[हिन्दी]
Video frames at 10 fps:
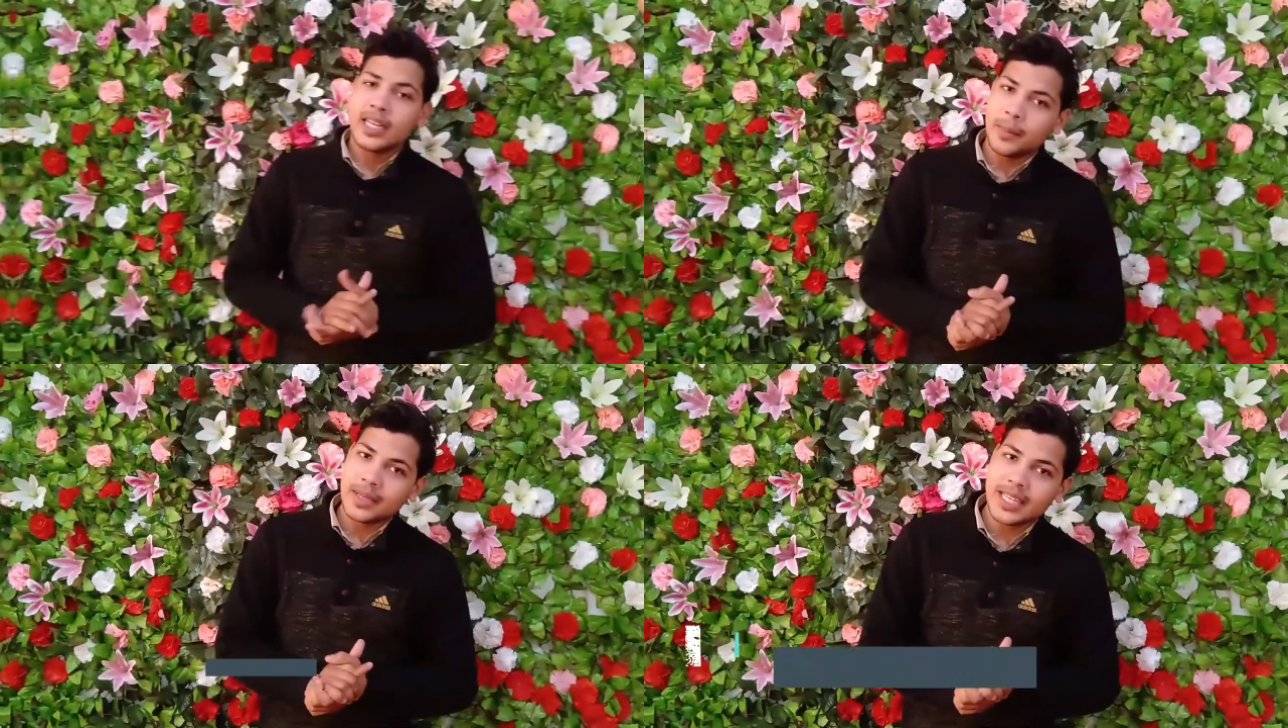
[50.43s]

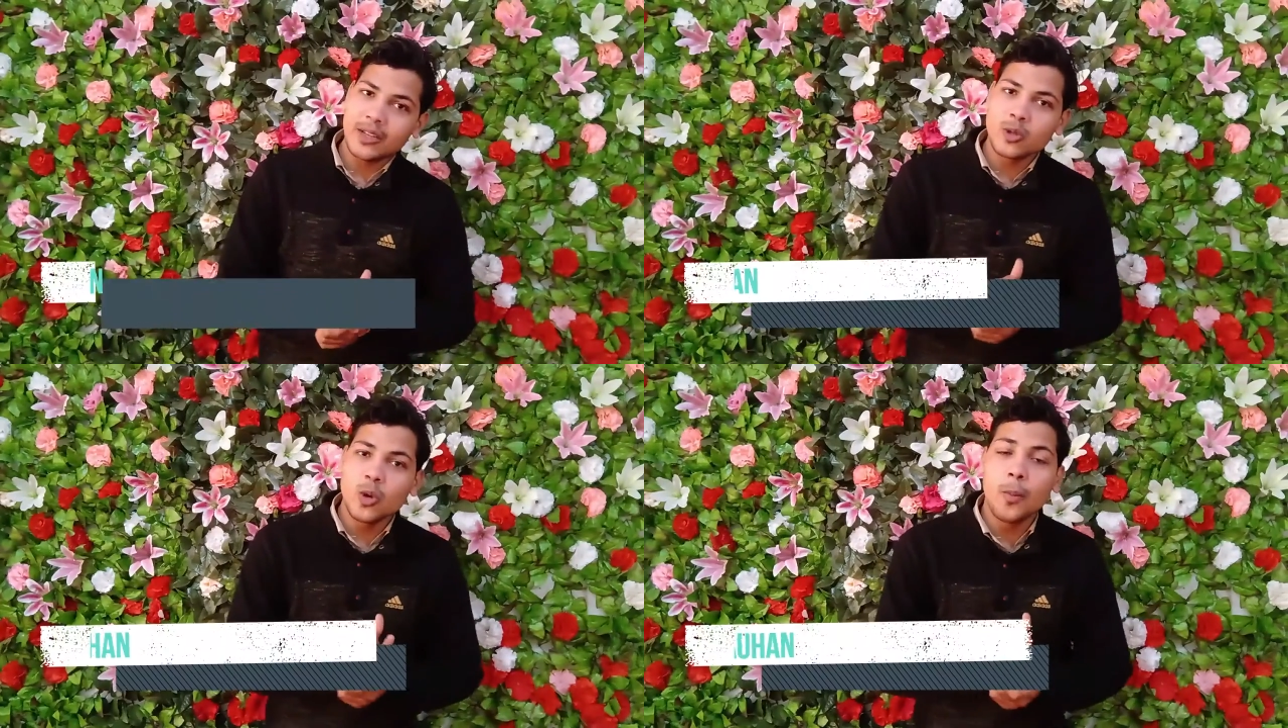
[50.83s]
नमस्कार
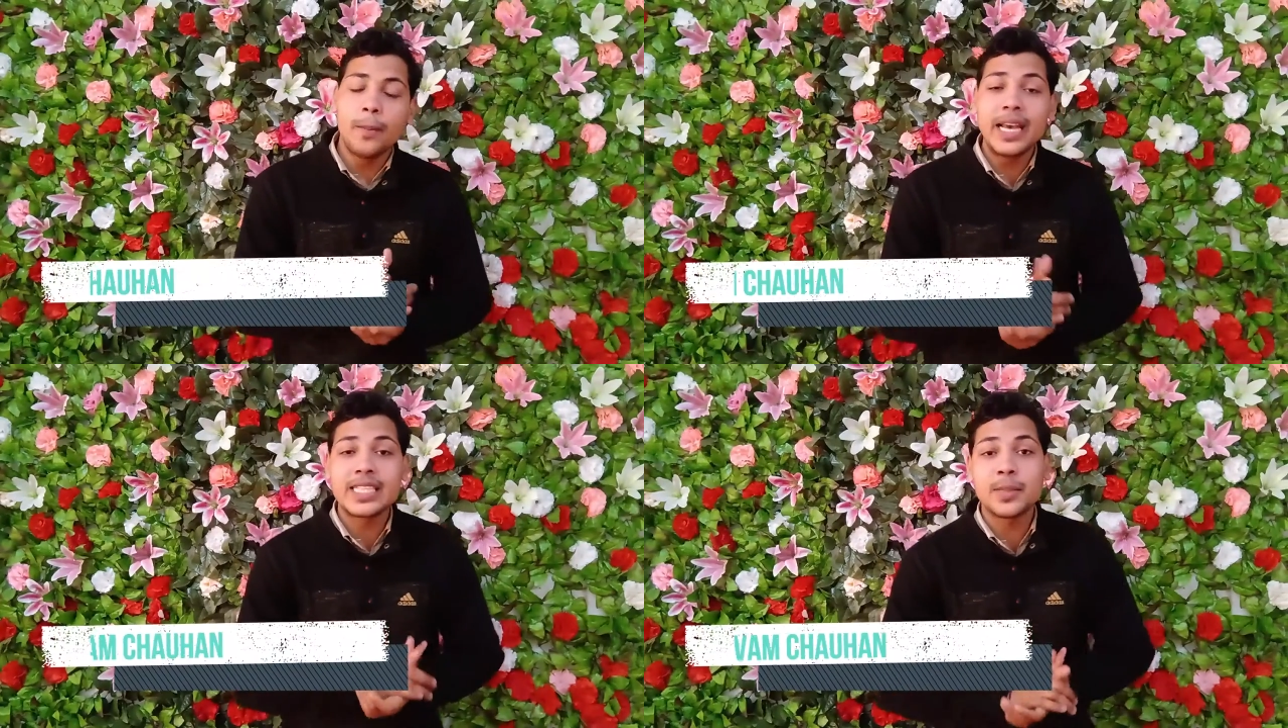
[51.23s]
दोस्तों
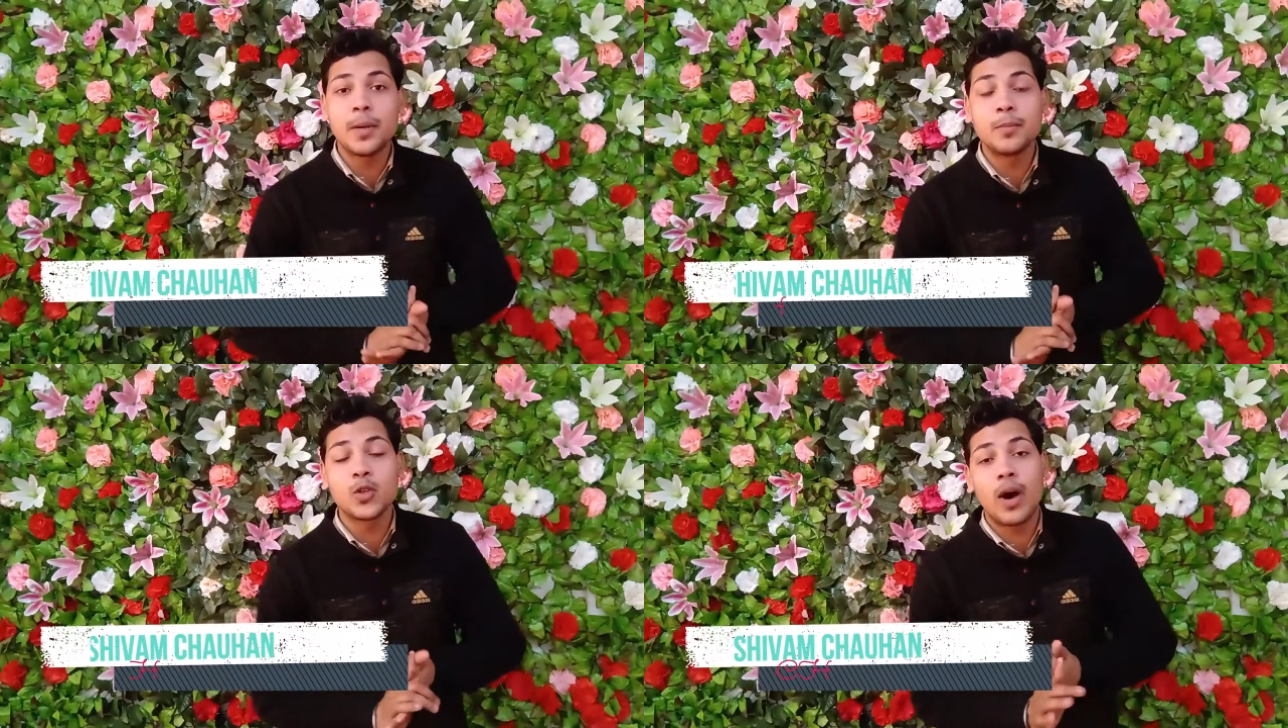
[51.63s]
मैं
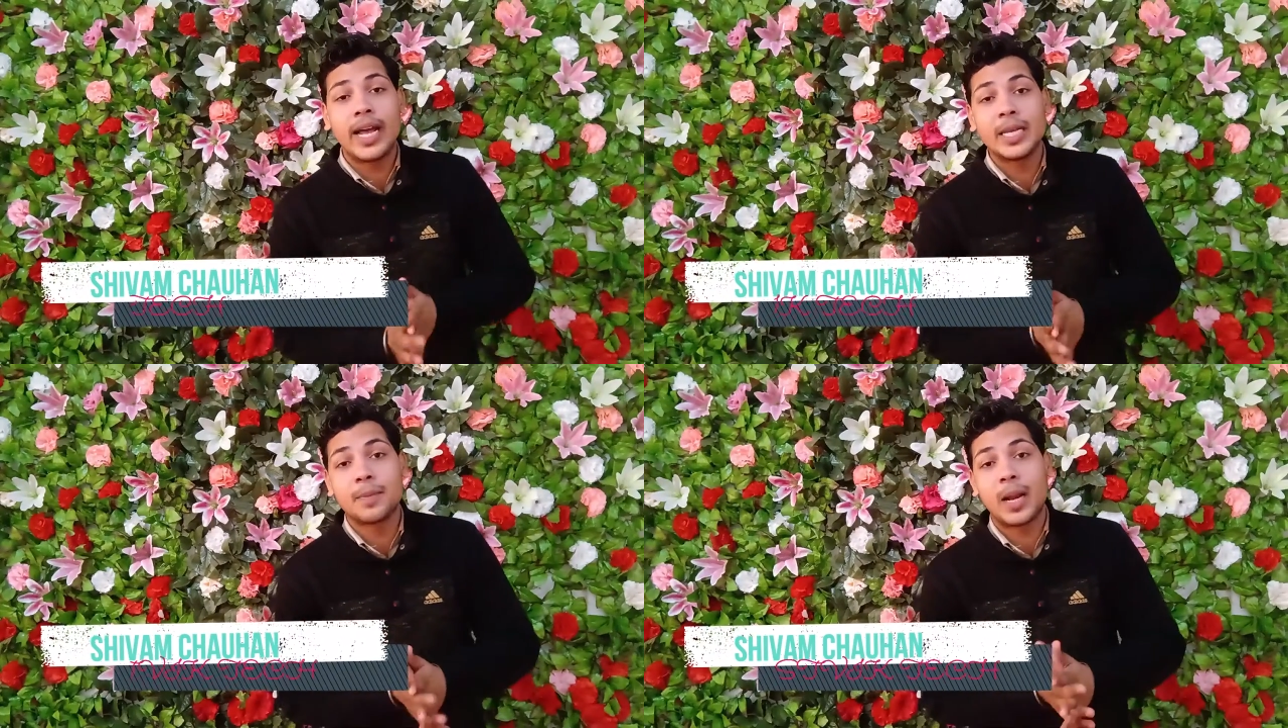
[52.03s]
शिवम
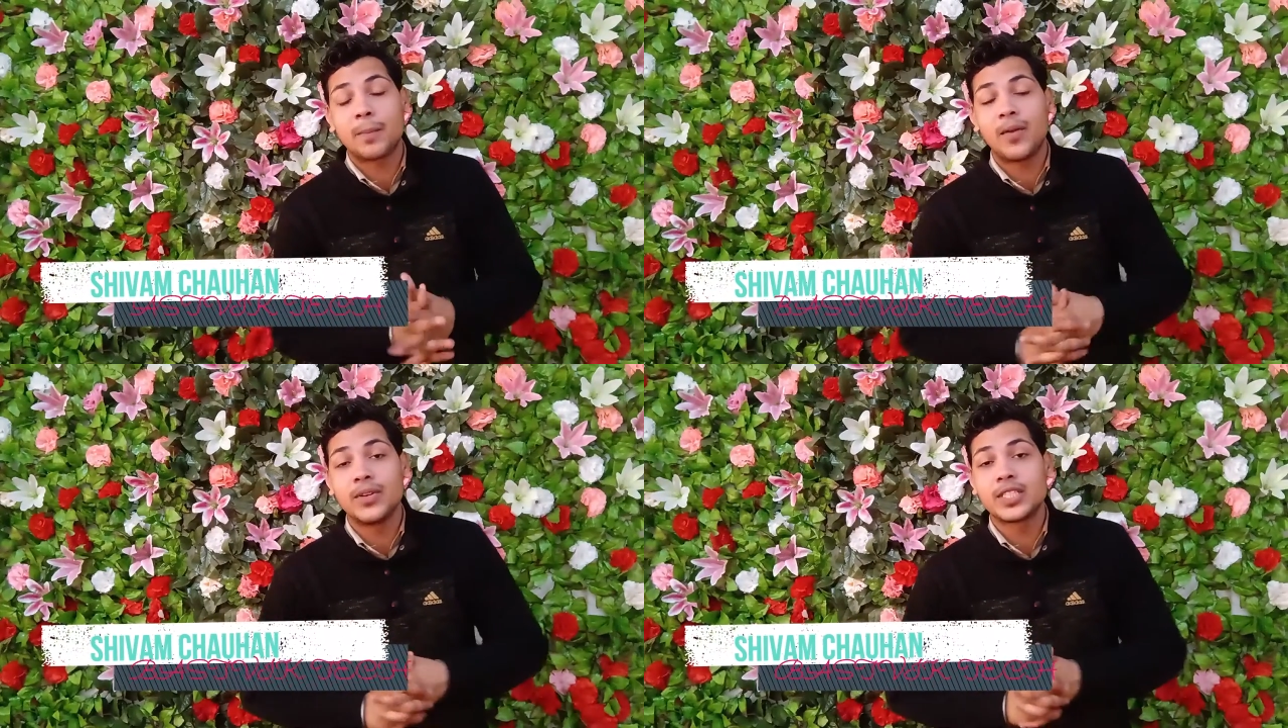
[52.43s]
चौहान एक बार
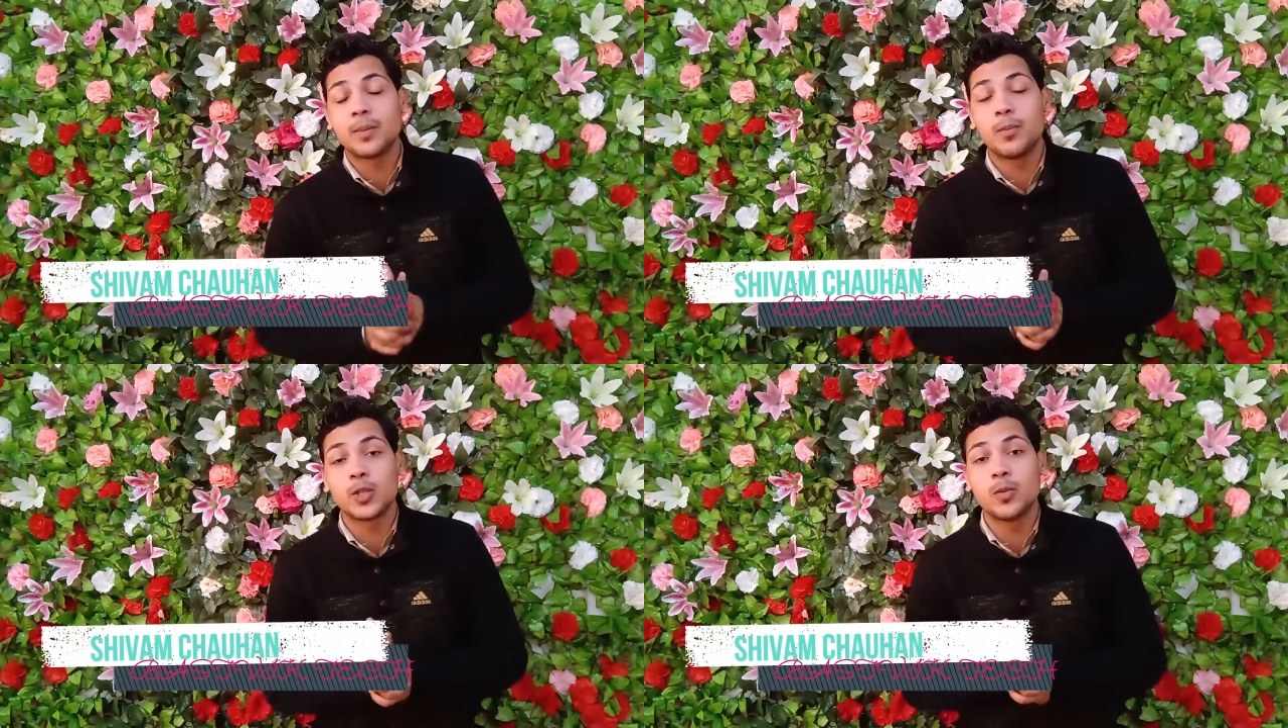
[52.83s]
आपका फिर
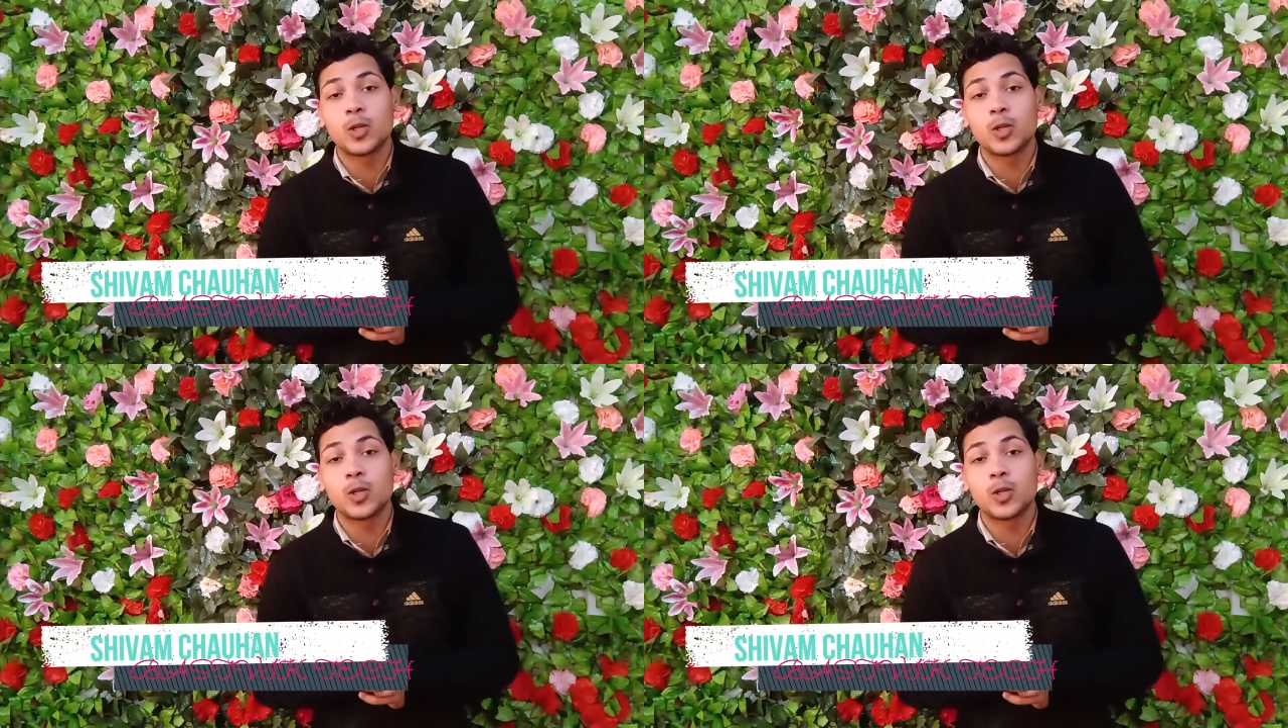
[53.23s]
से बहुत